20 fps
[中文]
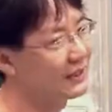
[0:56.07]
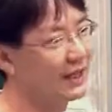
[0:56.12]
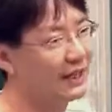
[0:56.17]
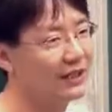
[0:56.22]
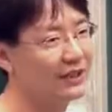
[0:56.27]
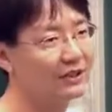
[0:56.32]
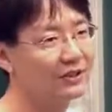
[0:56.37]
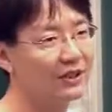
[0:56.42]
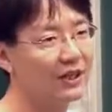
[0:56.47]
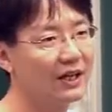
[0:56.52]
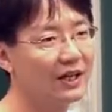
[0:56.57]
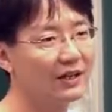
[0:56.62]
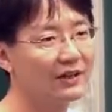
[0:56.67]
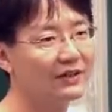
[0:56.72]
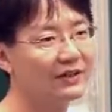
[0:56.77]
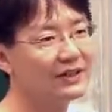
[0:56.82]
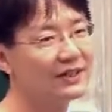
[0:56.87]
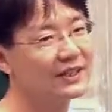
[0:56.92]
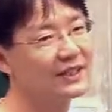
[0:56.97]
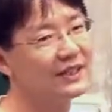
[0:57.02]
这样，就
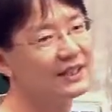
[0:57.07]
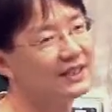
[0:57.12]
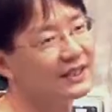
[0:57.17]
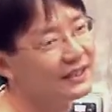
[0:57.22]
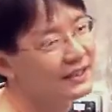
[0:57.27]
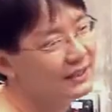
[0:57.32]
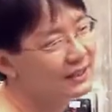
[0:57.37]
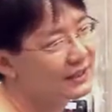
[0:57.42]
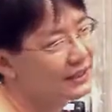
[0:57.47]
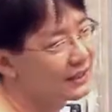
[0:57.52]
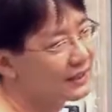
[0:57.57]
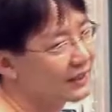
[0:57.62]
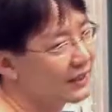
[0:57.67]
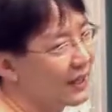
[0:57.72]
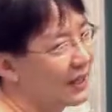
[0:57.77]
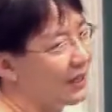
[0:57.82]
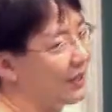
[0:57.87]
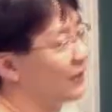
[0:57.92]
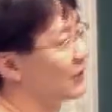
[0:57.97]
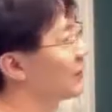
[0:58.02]
要进
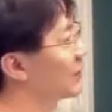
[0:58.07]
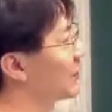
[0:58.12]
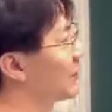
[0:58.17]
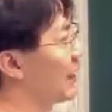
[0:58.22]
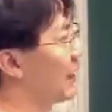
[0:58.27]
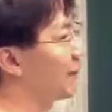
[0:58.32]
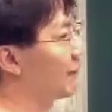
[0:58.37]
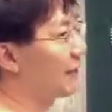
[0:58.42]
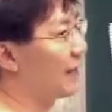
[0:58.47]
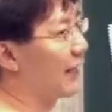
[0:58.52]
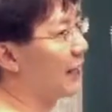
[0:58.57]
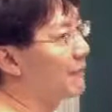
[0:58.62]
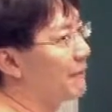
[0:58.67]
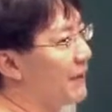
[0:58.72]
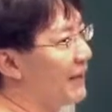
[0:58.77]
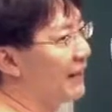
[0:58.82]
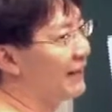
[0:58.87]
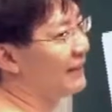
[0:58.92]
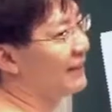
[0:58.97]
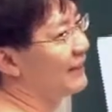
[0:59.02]
到，就是说 F 等于
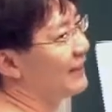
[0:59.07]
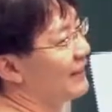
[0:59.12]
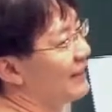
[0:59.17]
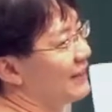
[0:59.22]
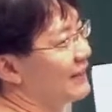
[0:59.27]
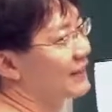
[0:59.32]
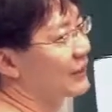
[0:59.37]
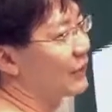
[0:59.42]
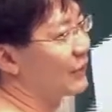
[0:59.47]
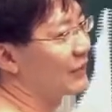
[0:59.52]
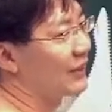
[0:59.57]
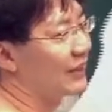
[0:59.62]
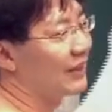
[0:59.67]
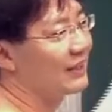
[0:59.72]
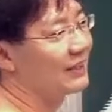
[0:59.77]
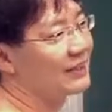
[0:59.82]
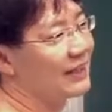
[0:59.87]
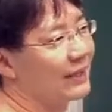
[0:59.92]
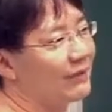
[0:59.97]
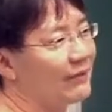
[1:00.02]
ma，你从前
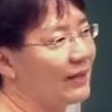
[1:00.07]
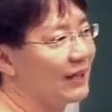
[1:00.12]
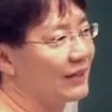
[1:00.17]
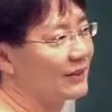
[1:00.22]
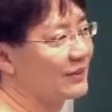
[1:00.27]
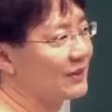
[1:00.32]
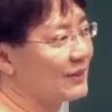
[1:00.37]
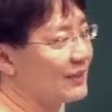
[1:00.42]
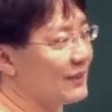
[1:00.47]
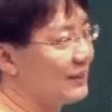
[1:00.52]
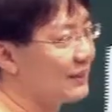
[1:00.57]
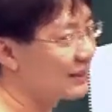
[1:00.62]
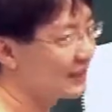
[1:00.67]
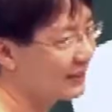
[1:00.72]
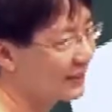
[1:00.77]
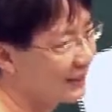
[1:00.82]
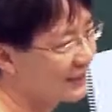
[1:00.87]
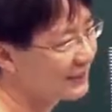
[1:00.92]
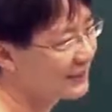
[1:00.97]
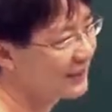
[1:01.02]
的想法就是
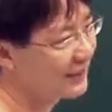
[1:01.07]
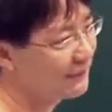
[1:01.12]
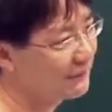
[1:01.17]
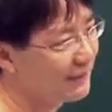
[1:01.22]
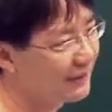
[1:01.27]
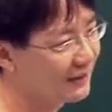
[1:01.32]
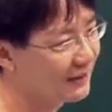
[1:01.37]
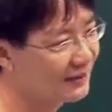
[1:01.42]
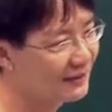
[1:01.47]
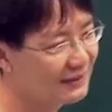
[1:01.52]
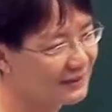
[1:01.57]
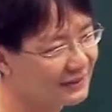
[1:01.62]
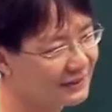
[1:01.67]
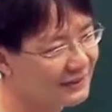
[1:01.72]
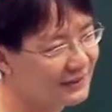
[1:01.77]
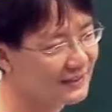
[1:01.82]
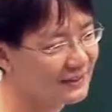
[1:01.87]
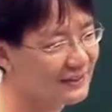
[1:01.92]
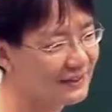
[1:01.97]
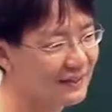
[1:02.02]
可能前面
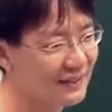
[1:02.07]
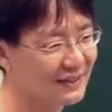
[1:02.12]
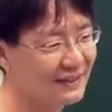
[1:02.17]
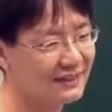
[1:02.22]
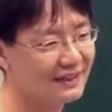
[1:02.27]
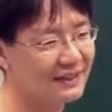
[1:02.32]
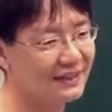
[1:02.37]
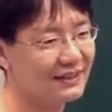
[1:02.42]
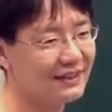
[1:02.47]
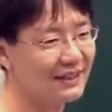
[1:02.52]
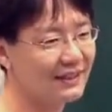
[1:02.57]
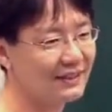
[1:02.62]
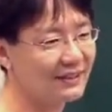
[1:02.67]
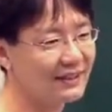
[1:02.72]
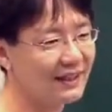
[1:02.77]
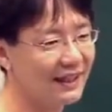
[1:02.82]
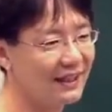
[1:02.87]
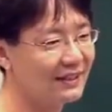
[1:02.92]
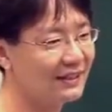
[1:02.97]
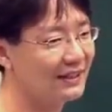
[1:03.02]
那些简单的
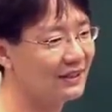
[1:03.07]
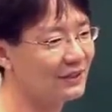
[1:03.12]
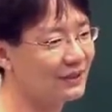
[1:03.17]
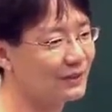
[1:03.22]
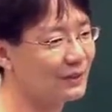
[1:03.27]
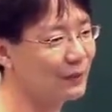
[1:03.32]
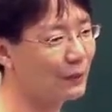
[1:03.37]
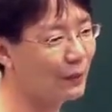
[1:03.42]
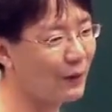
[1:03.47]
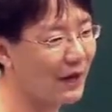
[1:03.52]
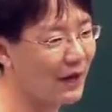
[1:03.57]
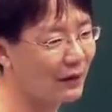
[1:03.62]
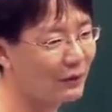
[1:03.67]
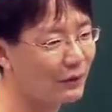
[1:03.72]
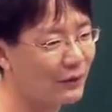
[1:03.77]
概念就是滑